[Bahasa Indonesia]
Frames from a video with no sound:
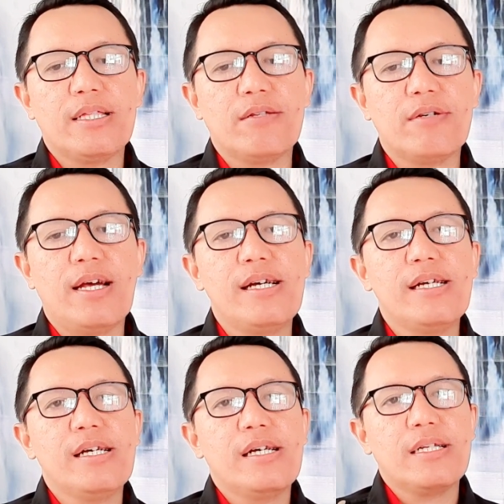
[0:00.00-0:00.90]
Tuh
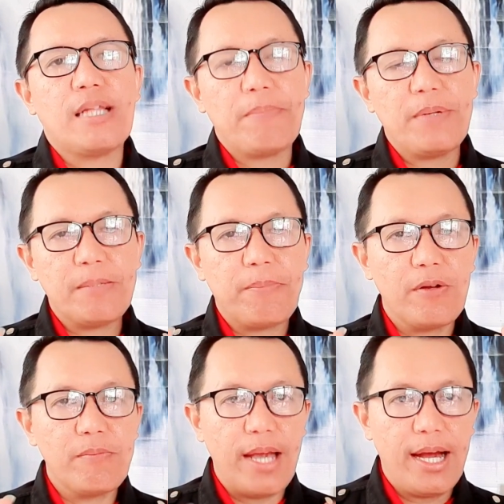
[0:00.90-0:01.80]
ya. Tapi
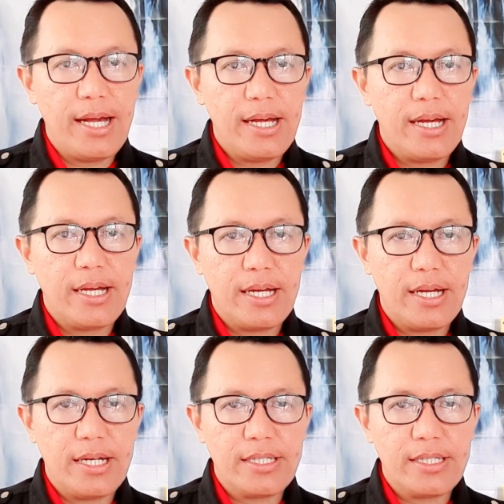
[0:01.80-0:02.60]
sebelumnya uh,